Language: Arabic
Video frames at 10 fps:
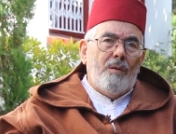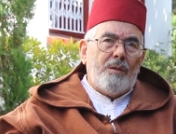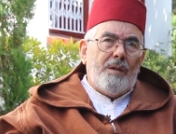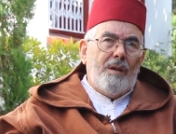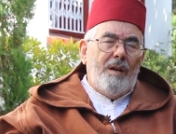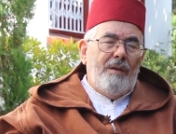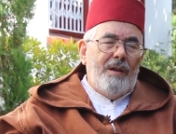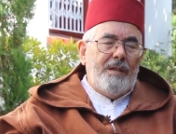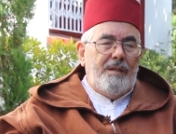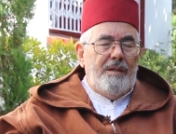وصلى الله
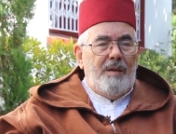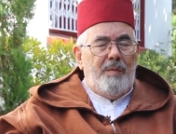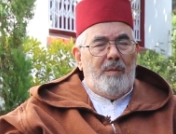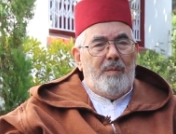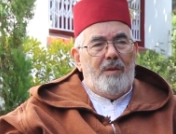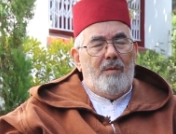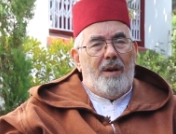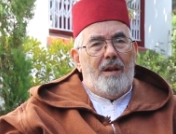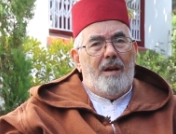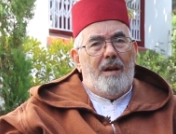على سيدنا محمد
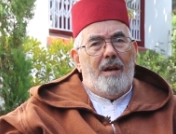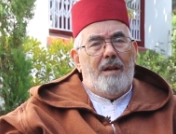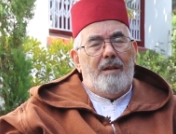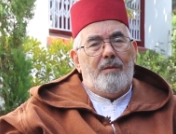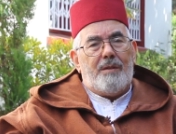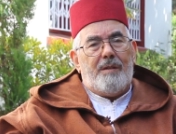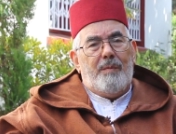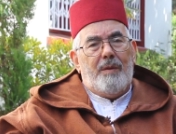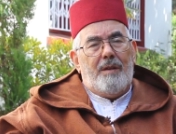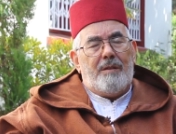وعلى آله
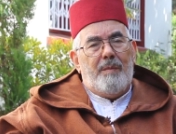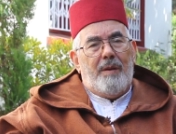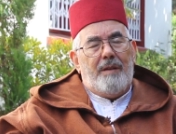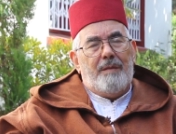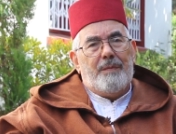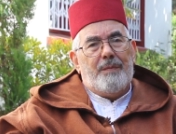وصحبه أجمعين